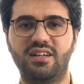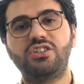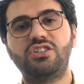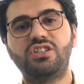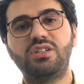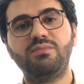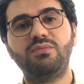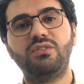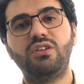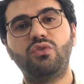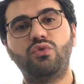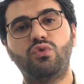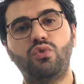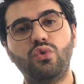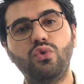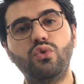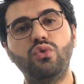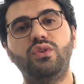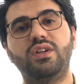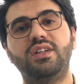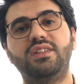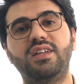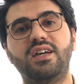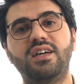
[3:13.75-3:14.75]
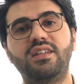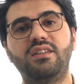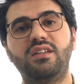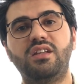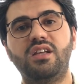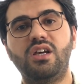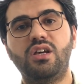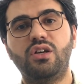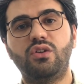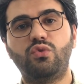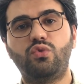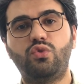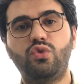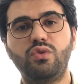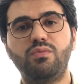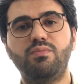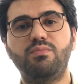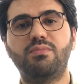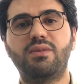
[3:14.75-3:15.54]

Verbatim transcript: Şimdi zuhur eden tüm